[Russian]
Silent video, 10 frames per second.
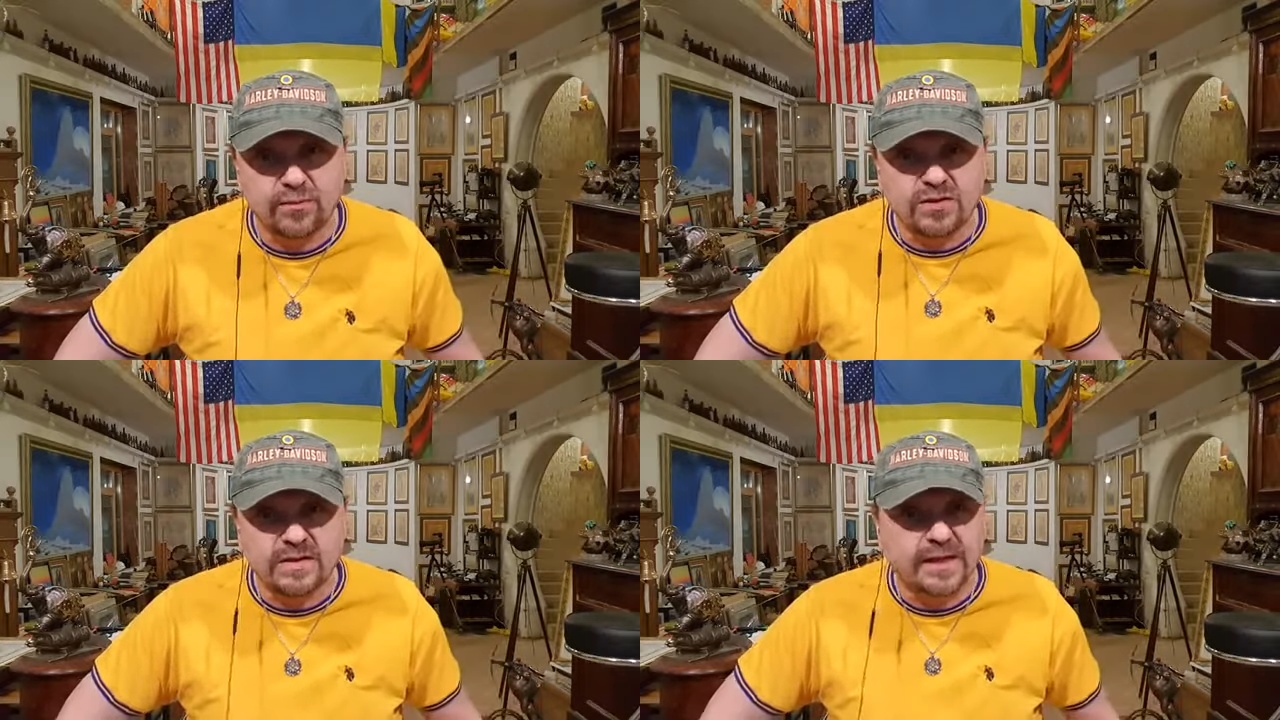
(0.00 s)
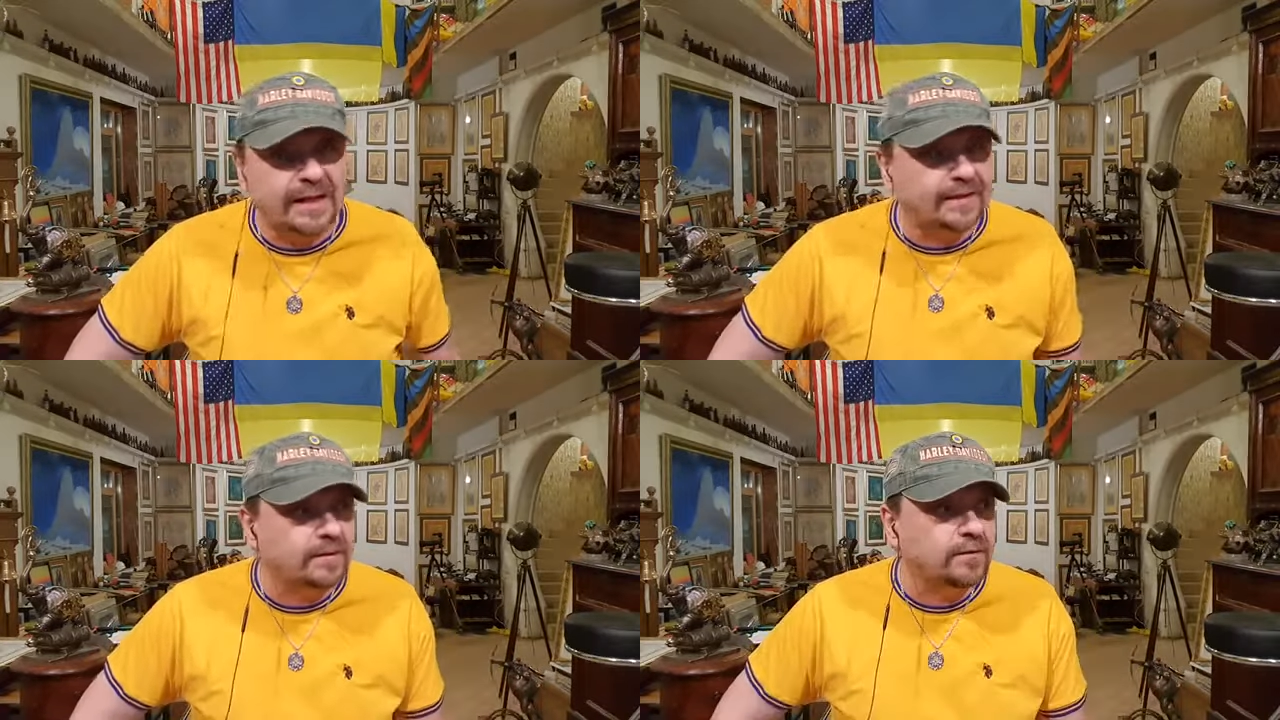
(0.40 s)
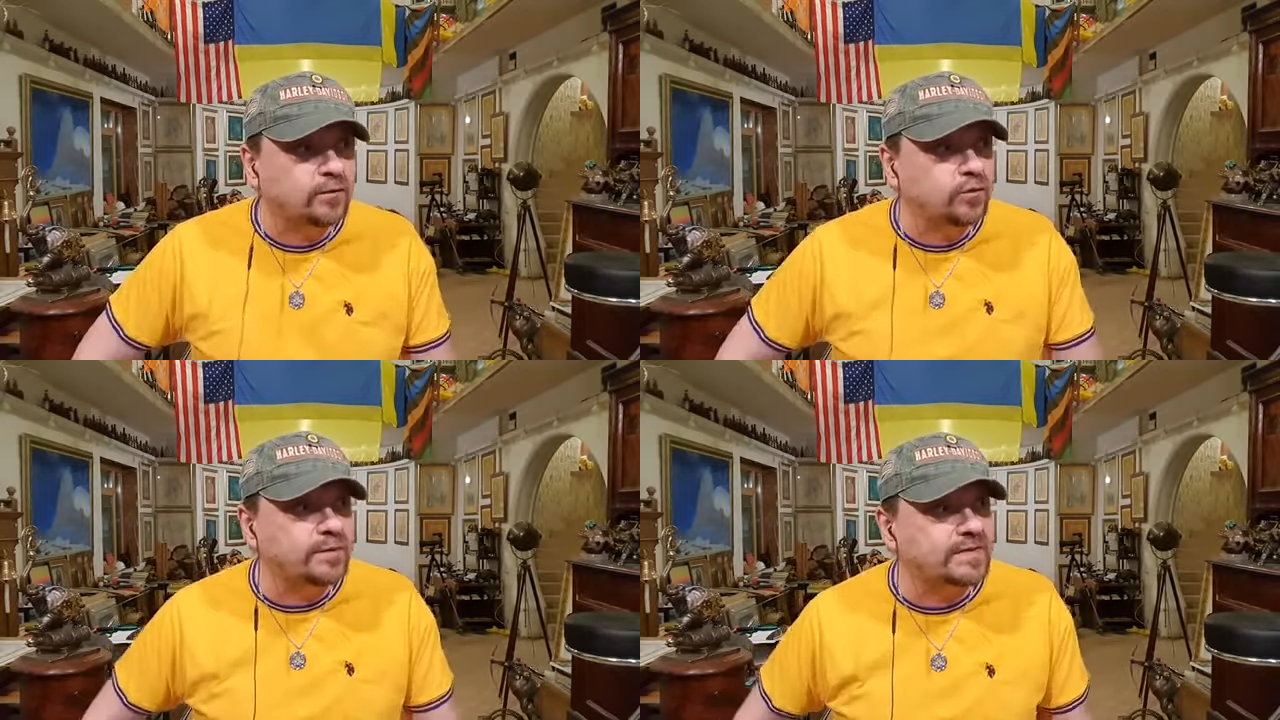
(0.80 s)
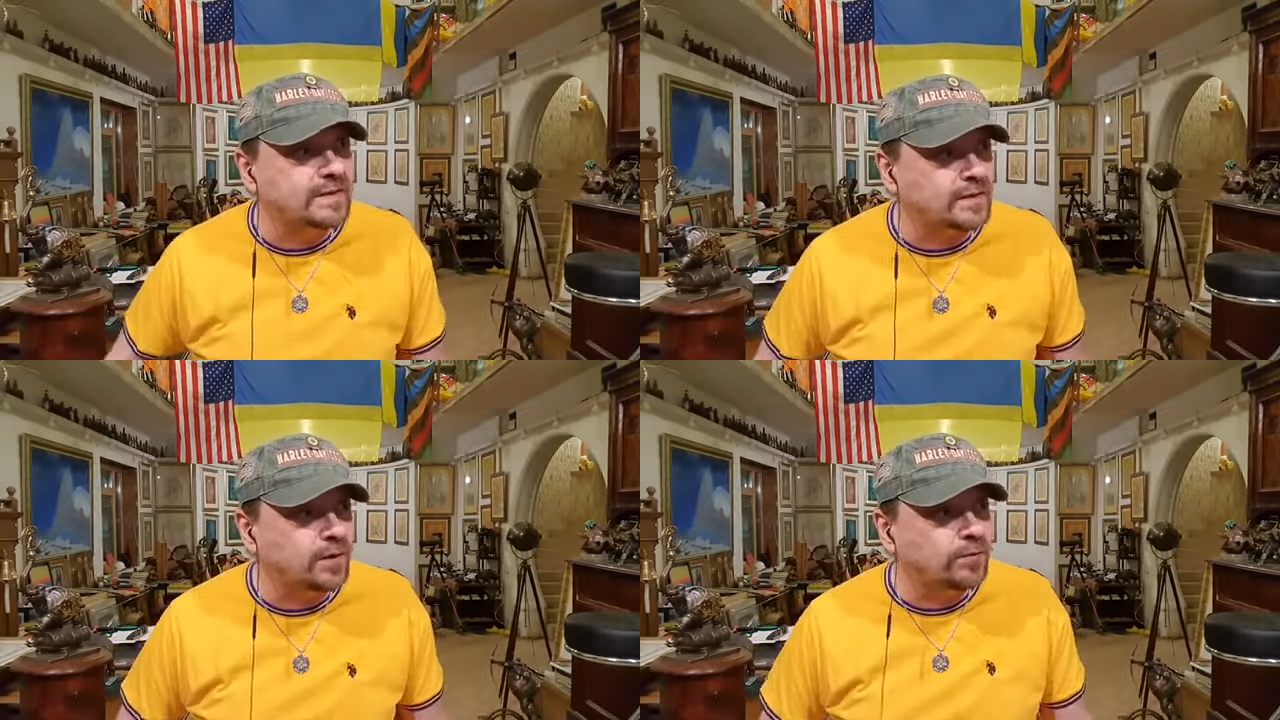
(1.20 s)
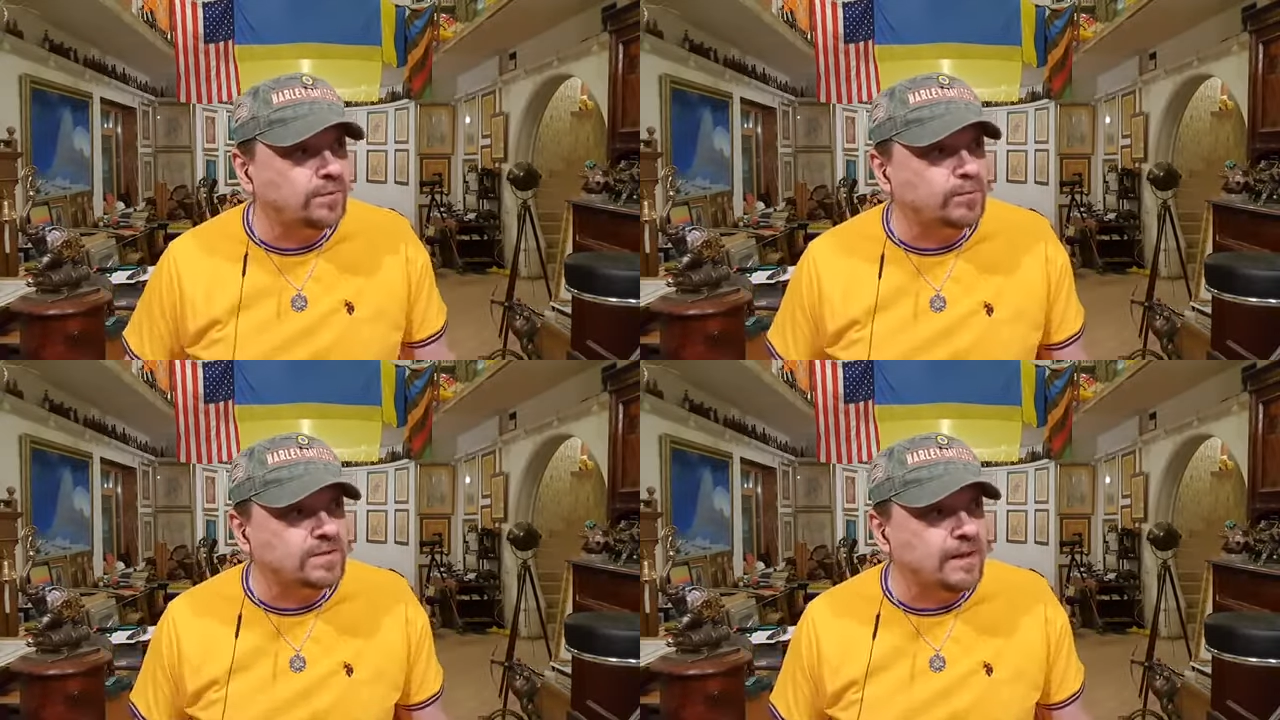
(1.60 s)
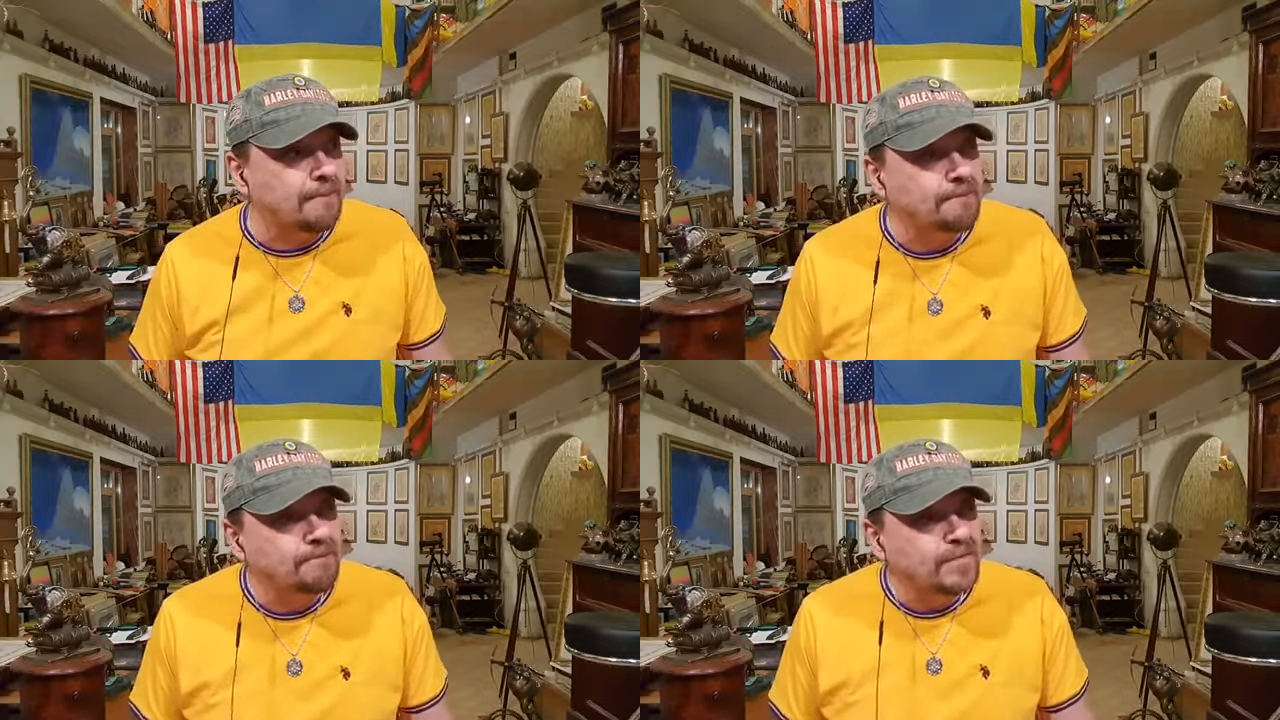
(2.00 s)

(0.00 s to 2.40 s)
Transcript: просто какая-то глупость, это какой-то просто